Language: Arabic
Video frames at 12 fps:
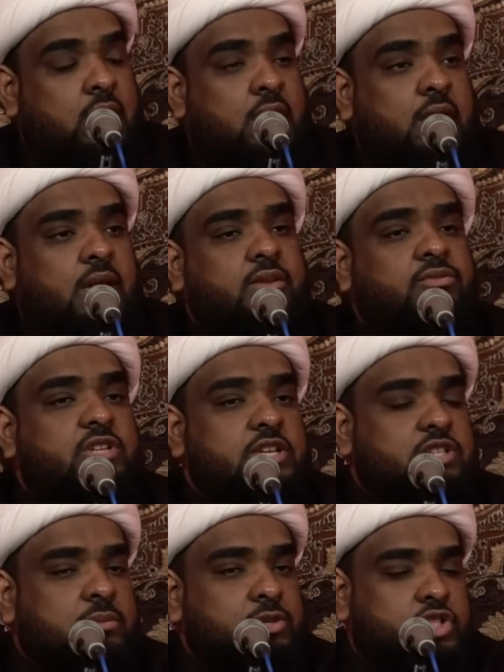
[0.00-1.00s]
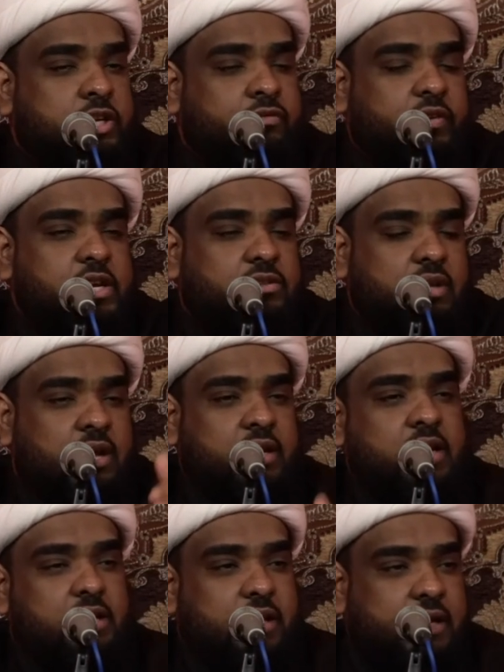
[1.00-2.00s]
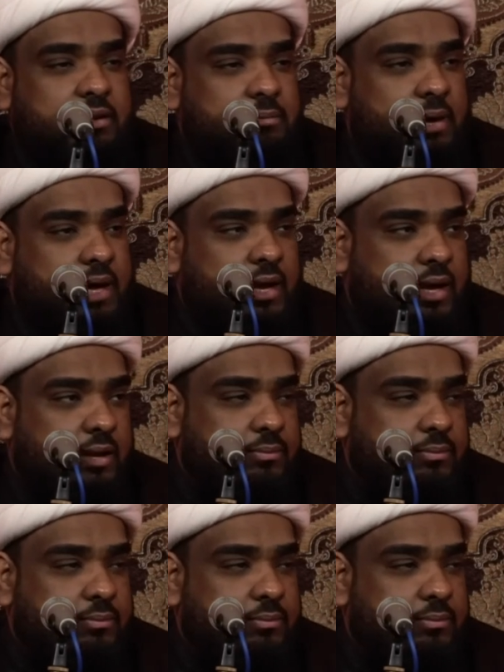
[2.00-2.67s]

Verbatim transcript: انت تمشي في طريق ما